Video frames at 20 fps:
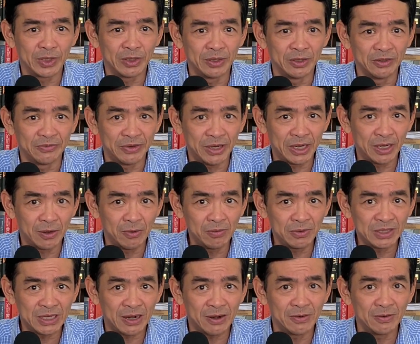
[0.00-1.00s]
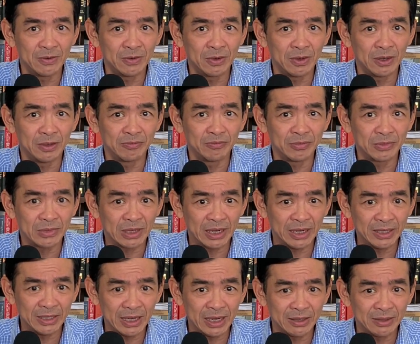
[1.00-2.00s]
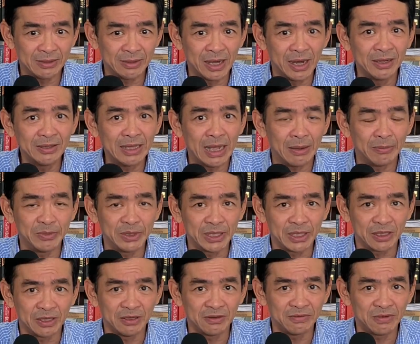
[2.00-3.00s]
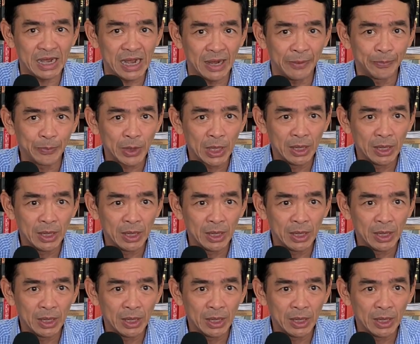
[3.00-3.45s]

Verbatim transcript: người Việt Úc Châu hãy đến tham dự và